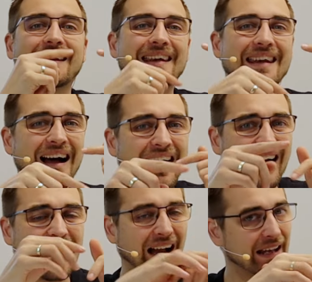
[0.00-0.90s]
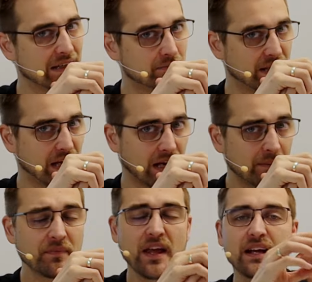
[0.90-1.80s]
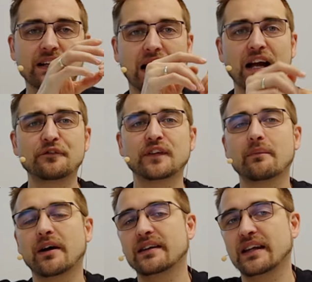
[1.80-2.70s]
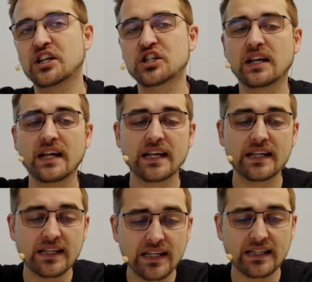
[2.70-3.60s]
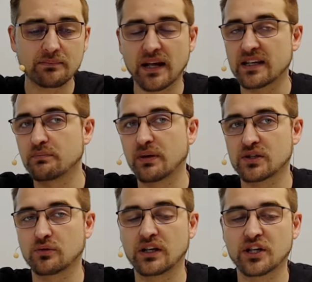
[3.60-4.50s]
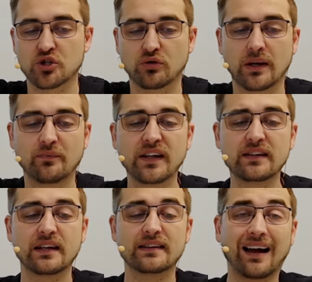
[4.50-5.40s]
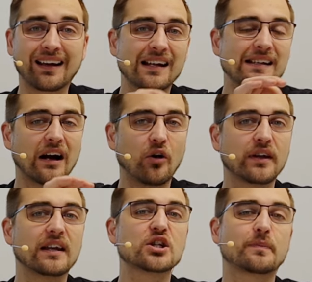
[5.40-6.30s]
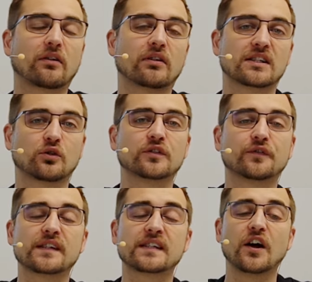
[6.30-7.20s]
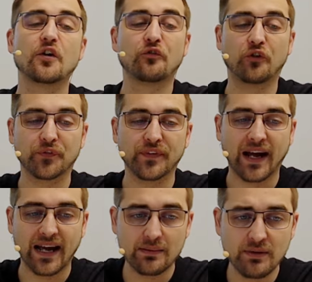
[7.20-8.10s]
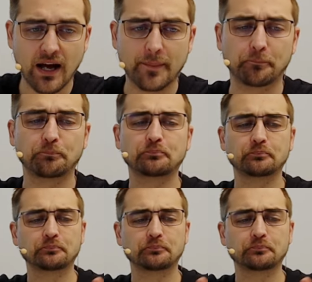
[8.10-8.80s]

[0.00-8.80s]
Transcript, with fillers: Nach einem Jahr greift aber an der Stelle nicht mehr die persönliche Steuerpflicht, denn da gilt ja auch hier die Spekulationsfrist von einem Jahr.